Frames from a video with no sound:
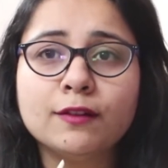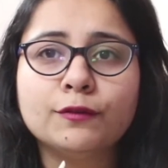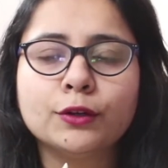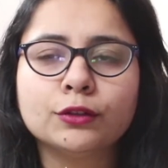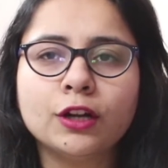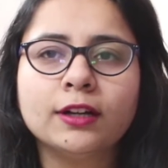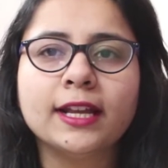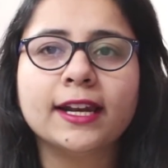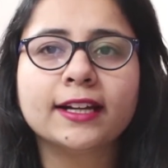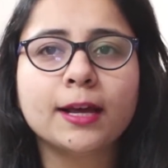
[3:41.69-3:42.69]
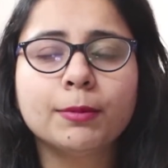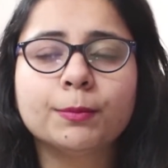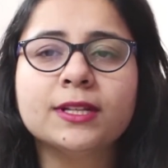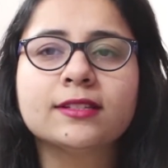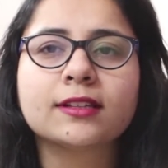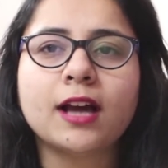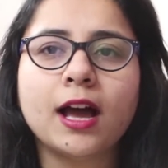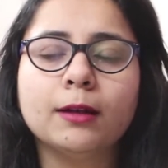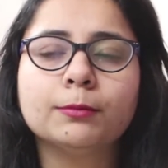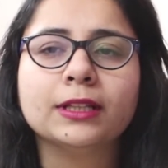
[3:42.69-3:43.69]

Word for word: सल्फर होता है डायरेक्ट आप अपने स्काल